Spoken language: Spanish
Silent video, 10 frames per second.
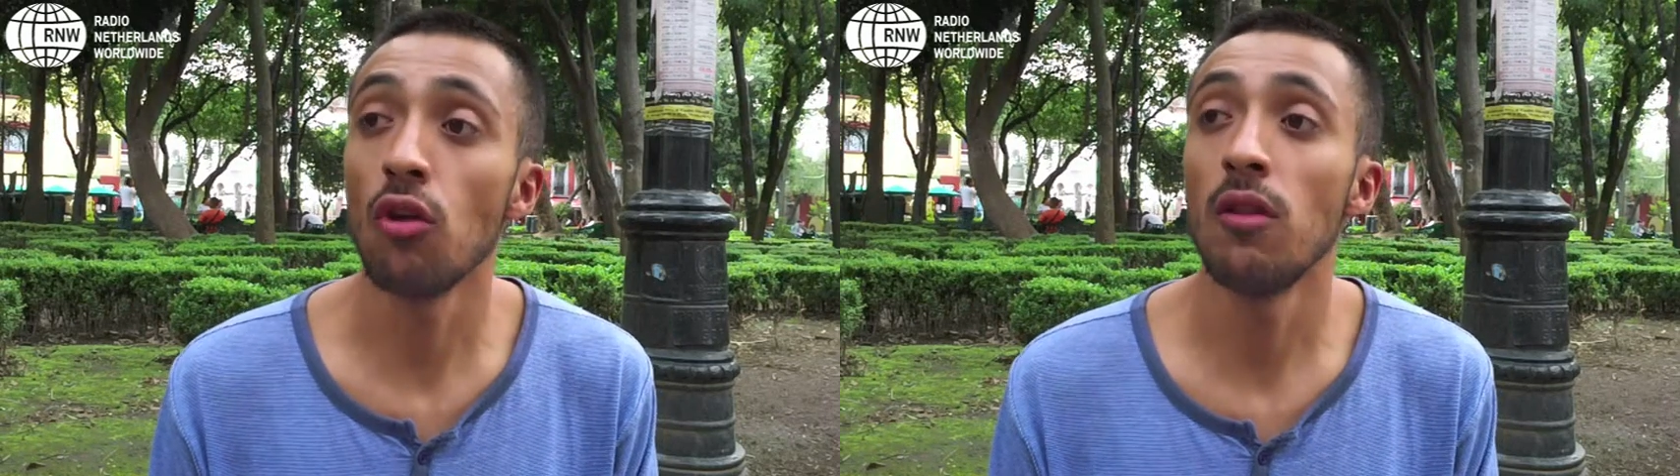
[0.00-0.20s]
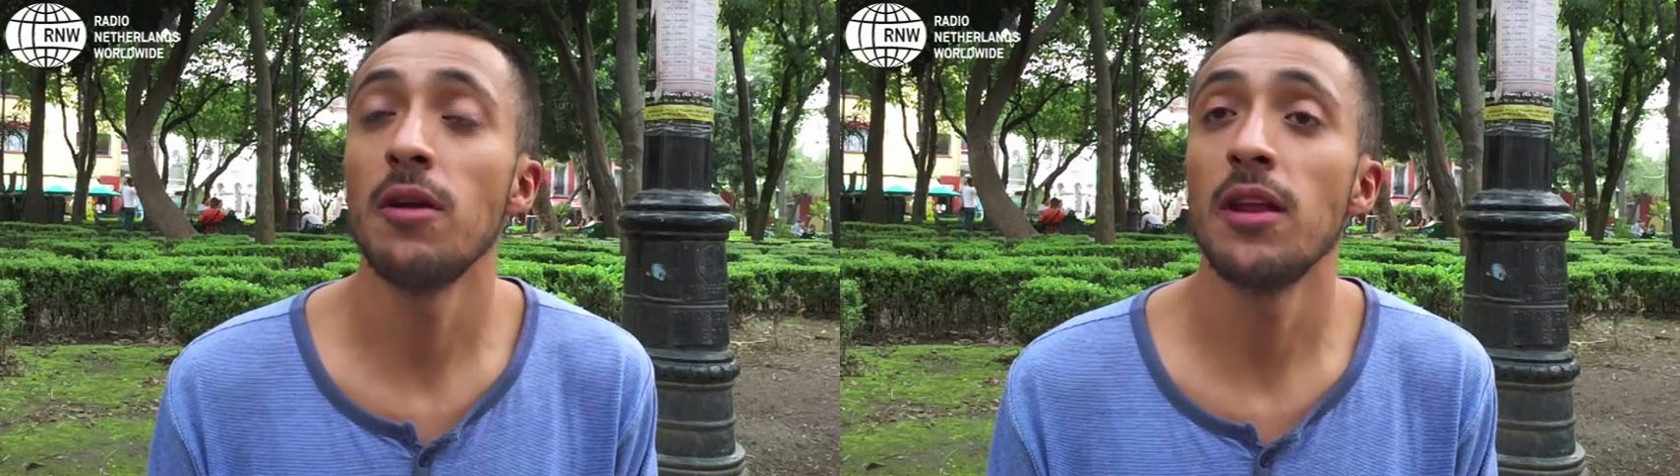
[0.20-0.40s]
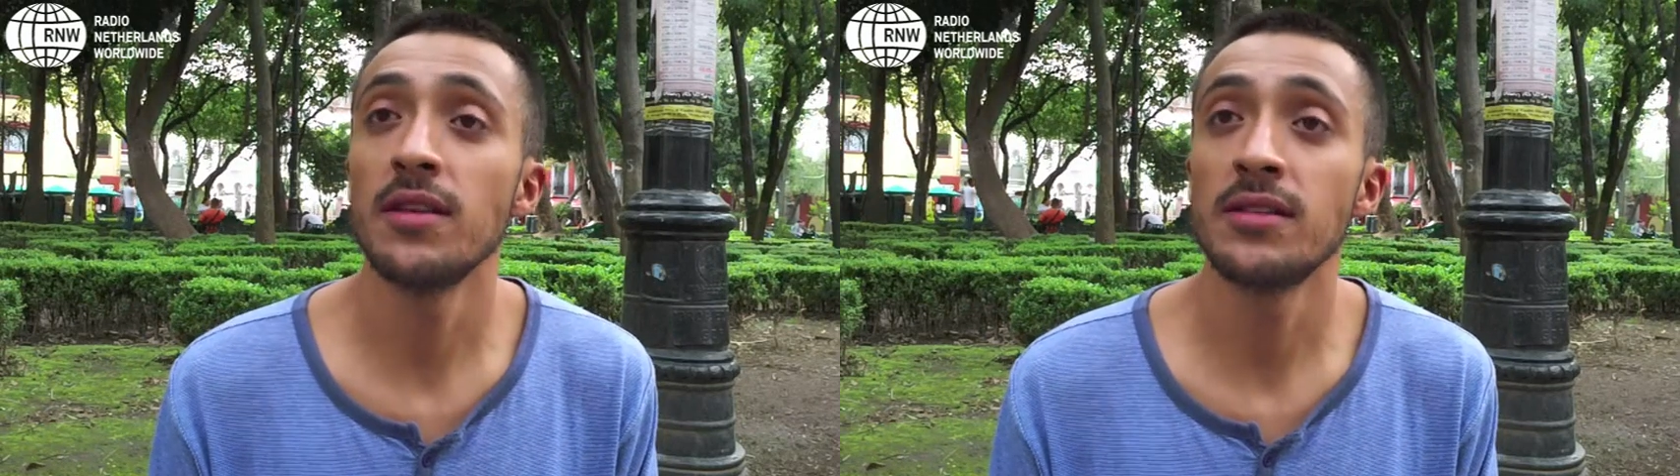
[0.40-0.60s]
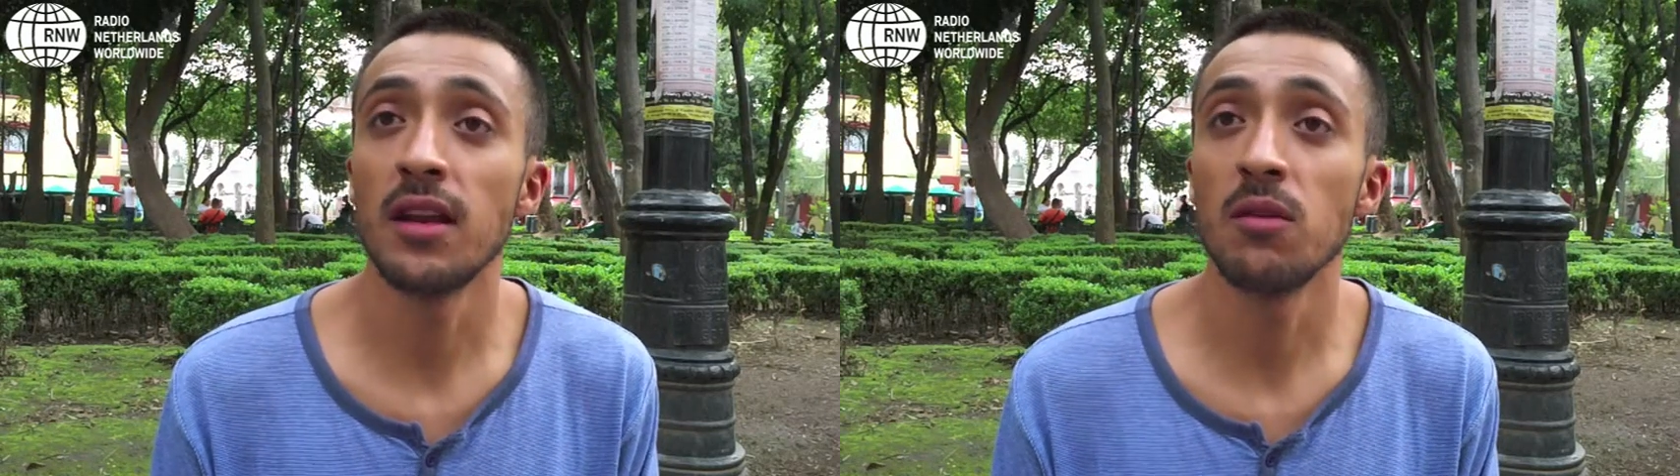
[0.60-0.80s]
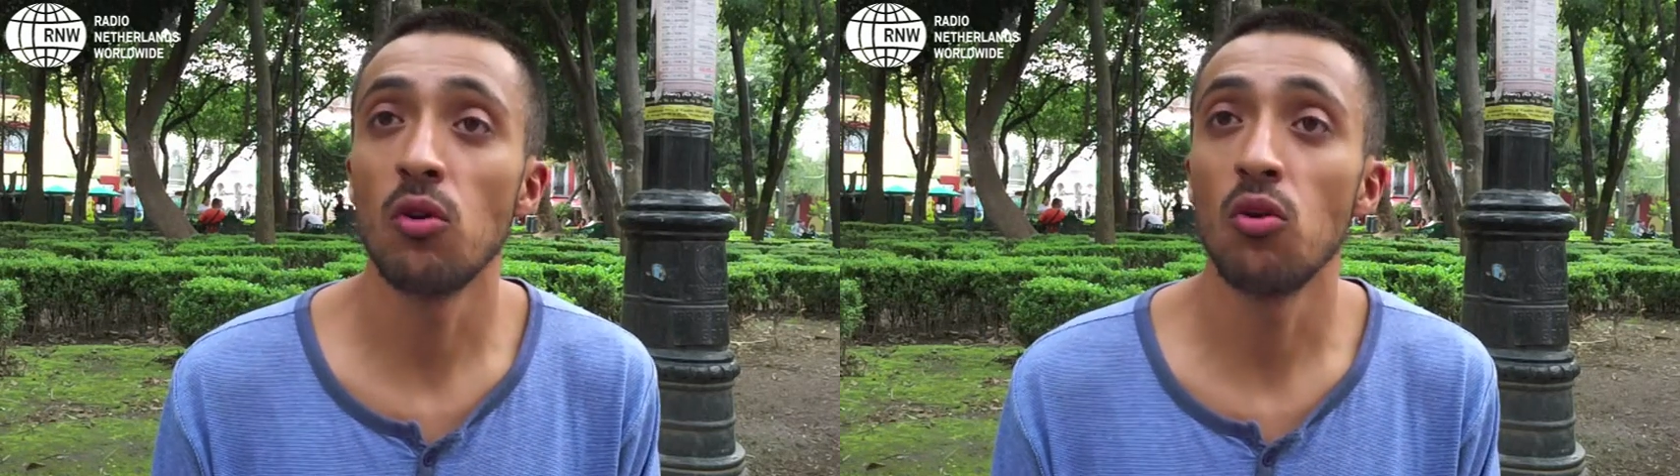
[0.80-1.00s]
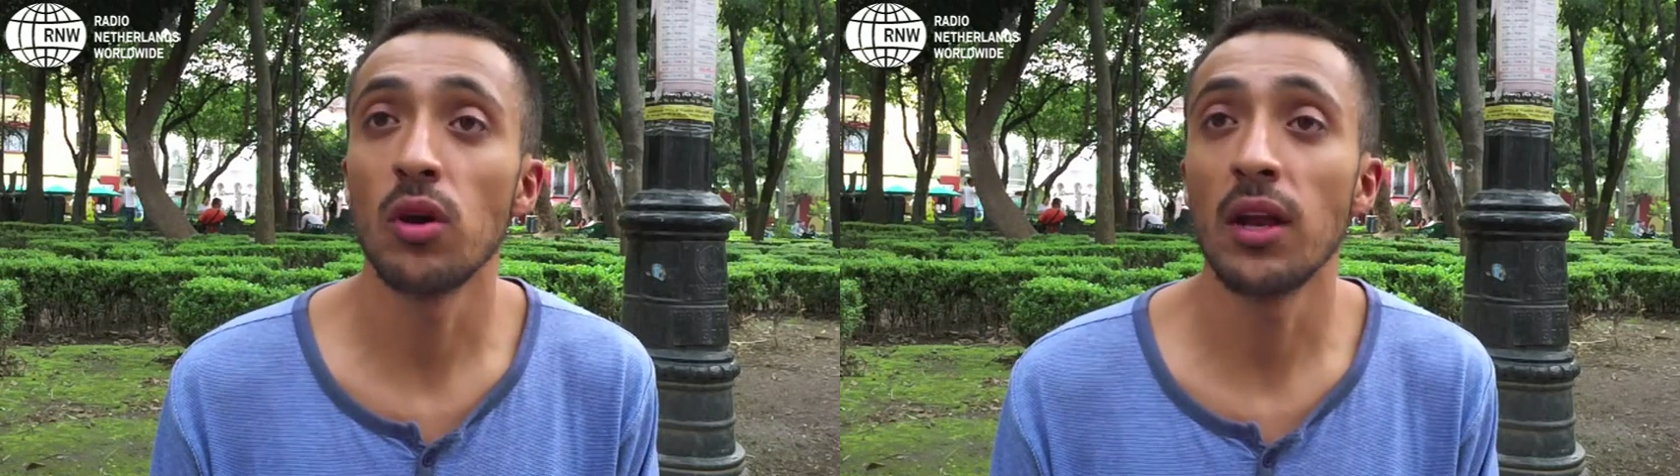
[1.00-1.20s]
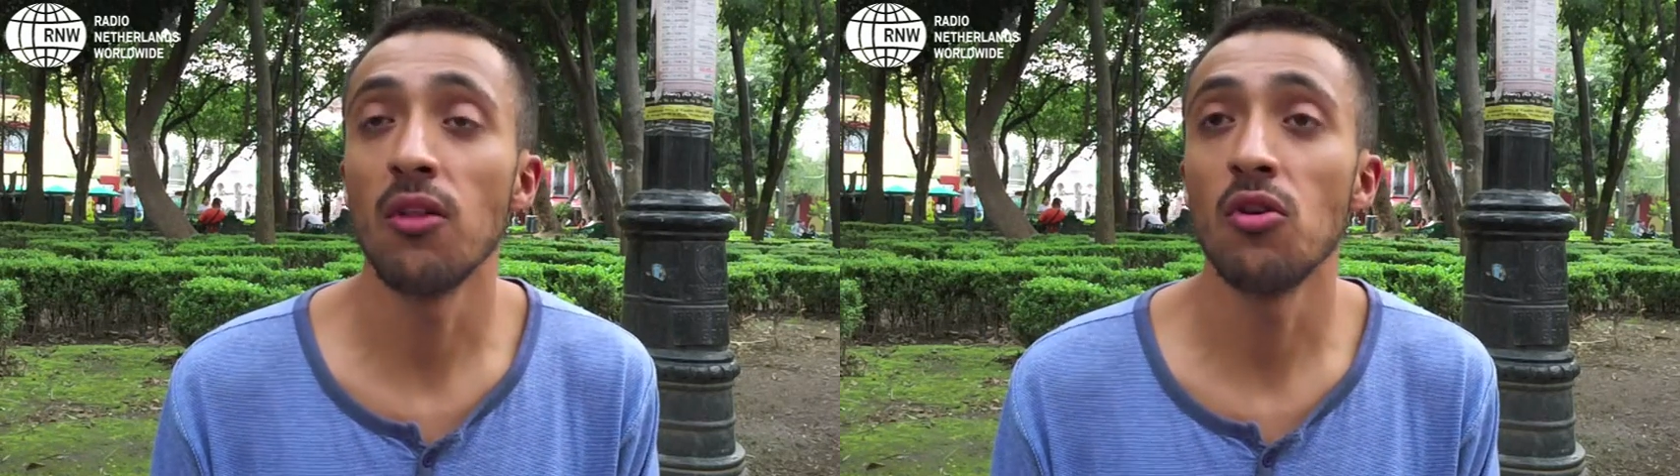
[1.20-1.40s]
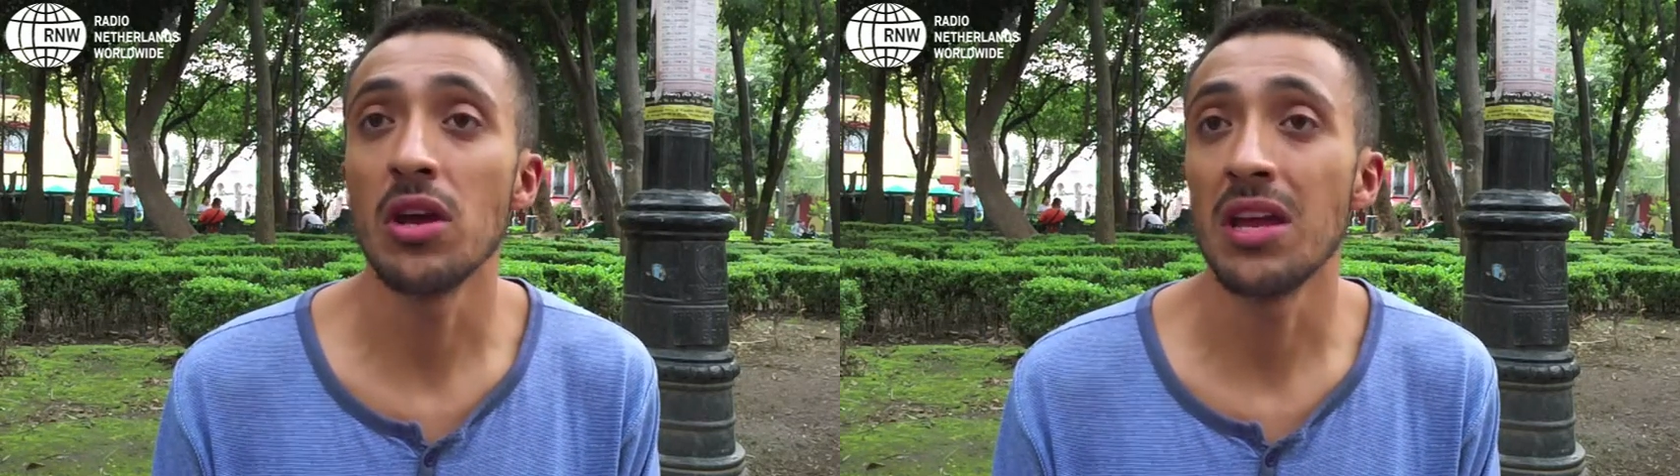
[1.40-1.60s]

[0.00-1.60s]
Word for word: no debería de estar involucrado